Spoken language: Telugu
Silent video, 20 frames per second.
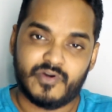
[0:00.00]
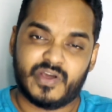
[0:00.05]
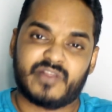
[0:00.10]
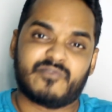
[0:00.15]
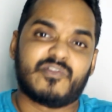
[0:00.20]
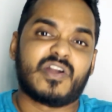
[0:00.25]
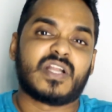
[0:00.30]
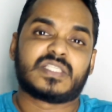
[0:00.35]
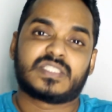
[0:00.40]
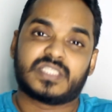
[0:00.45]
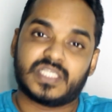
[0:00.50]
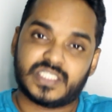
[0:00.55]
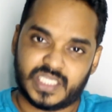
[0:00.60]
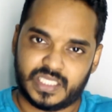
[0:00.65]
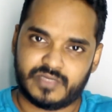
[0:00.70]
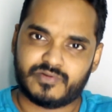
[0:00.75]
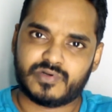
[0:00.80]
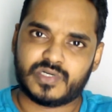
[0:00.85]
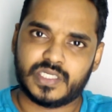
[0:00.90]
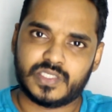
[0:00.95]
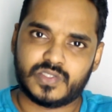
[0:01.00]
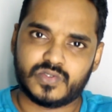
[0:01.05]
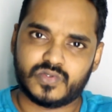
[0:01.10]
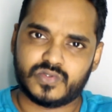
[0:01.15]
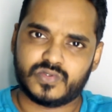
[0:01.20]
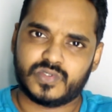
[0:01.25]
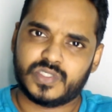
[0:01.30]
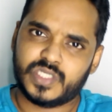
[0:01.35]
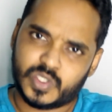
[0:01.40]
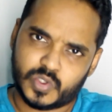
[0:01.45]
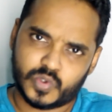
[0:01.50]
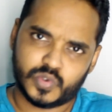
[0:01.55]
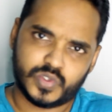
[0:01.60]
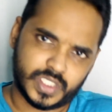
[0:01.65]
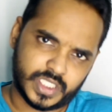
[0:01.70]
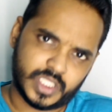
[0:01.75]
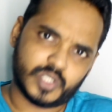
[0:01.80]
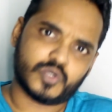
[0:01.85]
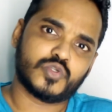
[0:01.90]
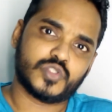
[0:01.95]
అరే వాడు అస్సలు చదవట్లేదు నీకు
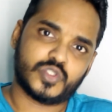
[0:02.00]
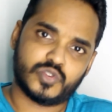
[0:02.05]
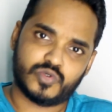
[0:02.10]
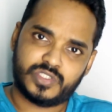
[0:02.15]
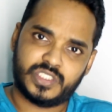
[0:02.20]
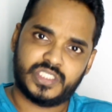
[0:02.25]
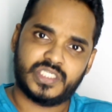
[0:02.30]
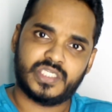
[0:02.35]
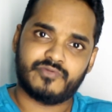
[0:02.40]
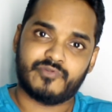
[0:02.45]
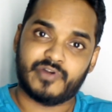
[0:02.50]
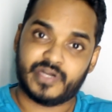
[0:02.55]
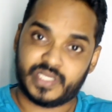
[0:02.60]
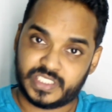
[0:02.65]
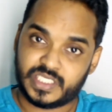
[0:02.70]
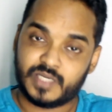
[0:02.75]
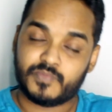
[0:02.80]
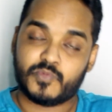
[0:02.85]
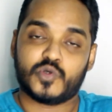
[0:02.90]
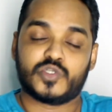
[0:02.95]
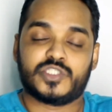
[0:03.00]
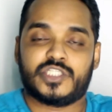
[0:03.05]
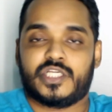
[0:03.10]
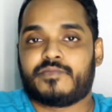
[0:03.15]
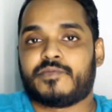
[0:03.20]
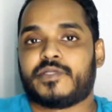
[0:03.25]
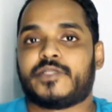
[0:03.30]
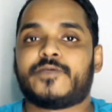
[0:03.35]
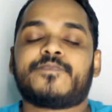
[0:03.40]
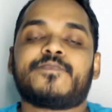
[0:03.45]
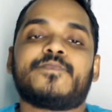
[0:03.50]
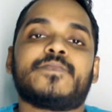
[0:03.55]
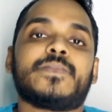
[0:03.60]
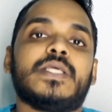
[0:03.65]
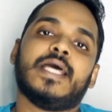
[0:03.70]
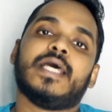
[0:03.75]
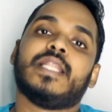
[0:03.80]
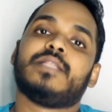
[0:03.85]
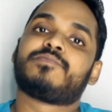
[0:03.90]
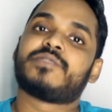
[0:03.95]
కుదిరితే కొంచెం వచ్చి వాడికి సపోర్ట్ చేయమని
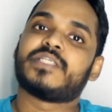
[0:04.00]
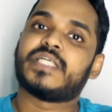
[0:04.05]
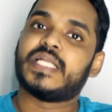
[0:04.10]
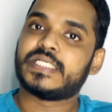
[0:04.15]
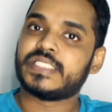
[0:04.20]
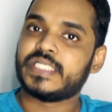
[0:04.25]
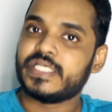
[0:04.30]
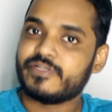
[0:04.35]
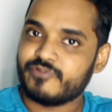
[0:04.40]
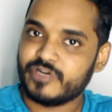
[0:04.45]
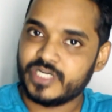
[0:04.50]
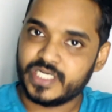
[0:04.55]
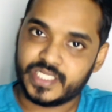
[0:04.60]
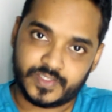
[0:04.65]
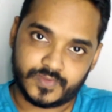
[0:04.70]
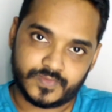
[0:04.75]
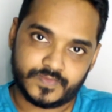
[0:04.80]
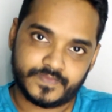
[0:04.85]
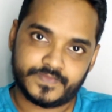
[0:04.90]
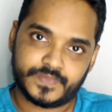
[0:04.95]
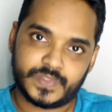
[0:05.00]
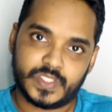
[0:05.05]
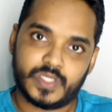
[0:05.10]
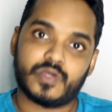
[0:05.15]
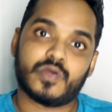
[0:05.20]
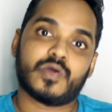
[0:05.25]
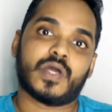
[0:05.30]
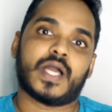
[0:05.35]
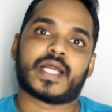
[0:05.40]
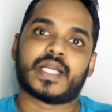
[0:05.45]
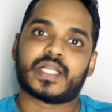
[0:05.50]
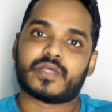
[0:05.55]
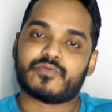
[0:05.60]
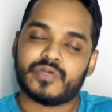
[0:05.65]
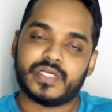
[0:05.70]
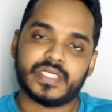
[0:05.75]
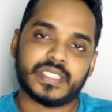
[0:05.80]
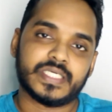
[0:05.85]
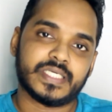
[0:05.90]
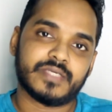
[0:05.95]
హెల్ప్ చేయడానికి నేను వెళ్ళాను అక్కడికి
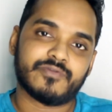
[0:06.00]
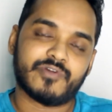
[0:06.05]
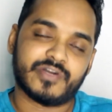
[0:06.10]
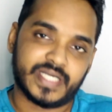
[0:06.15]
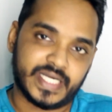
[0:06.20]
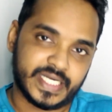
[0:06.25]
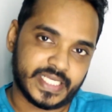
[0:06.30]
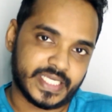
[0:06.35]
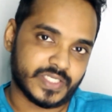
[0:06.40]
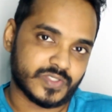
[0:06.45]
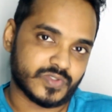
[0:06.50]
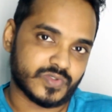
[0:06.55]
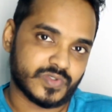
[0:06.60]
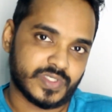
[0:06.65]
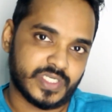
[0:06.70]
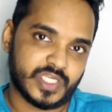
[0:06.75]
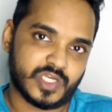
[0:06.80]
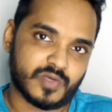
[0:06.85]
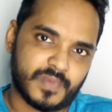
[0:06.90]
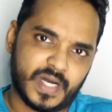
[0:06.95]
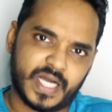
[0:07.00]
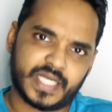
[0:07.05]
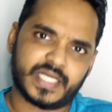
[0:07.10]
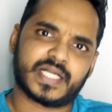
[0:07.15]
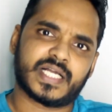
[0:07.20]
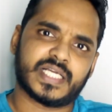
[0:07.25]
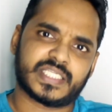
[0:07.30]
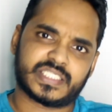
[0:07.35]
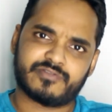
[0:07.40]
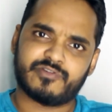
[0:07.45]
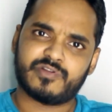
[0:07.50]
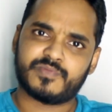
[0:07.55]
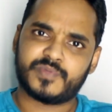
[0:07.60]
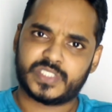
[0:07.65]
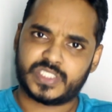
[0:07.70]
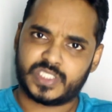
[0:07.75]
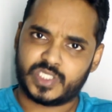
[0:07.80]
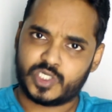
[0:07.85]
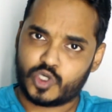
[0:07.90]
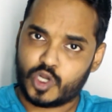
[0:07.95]
వెళ్ళి వాడిని అడిగాను నీకు బాగా కష్టం
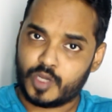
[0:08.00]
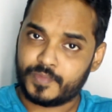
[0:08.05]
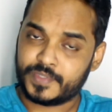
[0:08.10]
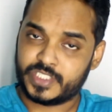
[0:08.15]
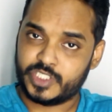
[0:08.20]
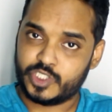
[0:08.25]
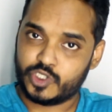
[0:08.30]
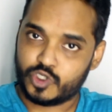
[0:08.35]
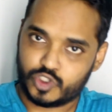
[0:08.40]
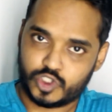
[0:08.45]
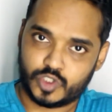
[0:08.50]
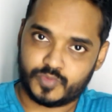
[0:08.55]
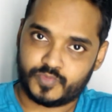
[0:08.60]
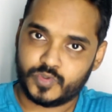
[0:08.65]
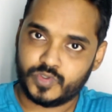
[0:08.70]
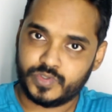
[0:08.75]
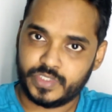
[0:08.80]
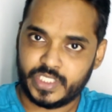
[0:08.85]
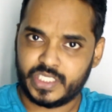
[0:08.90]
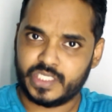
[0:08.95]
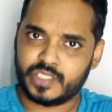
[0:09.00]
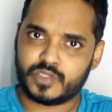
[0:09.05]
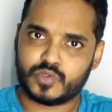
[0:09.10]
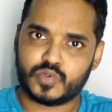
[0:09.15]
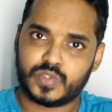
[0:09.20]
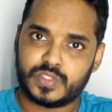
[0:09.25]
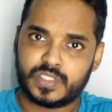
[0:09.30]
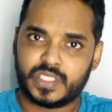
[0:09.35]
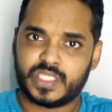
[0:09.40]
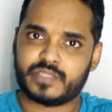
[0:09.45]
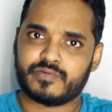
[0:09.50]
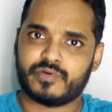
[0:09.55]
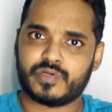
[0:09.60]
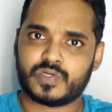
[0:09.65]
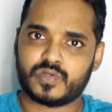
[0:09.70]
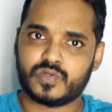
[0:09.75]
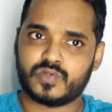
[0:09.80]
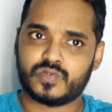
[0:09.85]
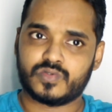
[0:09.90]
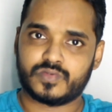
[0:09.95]
అనిపిస్తున్న టాపిక్స్ ఏంటో చెప్పు నేను నీకు కుదిరినంత
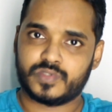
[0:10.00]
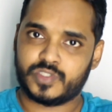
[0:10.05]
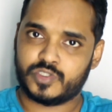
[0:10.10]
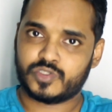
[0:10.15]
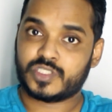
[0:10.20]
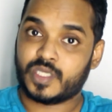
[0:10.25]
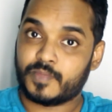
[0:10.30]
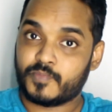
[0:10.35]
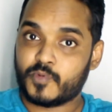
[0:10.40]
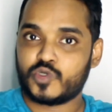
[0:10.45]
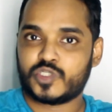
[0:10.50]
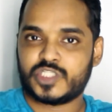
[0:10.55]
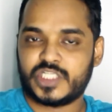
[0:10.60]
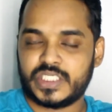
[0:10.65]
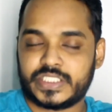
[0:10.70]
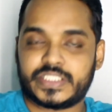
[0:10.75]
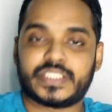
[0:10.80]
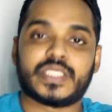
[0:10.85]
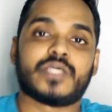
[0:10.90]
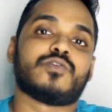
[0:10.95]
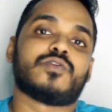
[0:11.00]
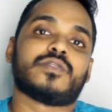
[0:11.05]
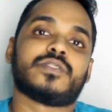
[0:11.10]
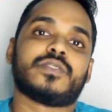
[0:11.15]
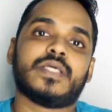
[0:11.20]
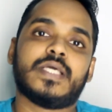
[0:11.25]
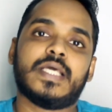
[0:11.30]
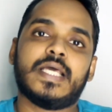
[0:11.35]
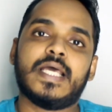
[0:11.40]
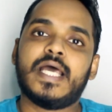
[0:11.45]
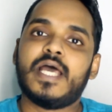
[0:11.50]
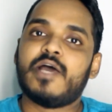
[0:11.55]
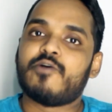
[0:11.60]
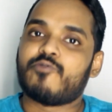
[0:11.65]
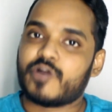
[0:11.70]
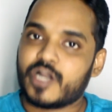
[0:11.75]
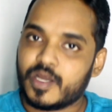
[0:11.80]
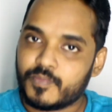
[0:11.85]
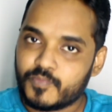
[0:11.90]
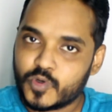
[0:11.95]
వరకు యూనో సపోర్ట్ చేస్తాను అని
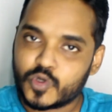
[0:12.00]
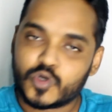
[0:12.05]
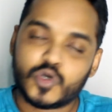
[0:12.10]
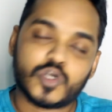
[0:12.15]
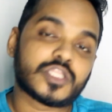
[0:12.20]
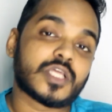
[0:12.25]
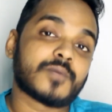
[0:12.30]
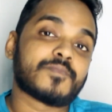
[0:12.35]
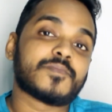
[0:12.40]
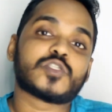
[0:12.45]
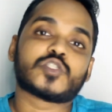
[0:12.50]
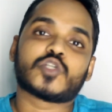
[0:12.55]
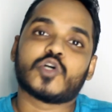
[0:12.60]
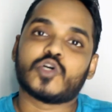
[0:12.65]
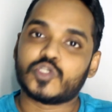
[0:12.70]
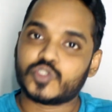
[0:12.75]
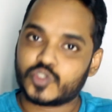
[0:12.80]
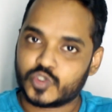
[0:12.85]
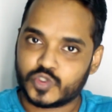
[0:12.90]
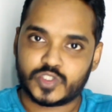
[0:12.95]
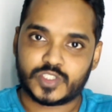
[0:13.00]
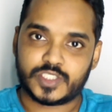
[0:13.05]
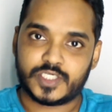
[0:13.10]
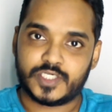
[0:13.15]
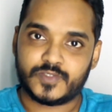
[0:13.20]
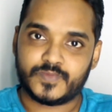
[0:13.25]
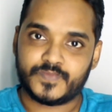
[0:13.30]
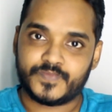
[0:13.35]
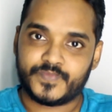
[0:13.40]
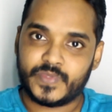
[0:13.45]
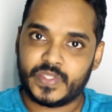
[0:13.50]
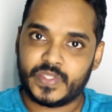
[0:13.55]
వాడు అప్పుడు కూడా తప్పించుకోవాలని చూస్తున్నాడు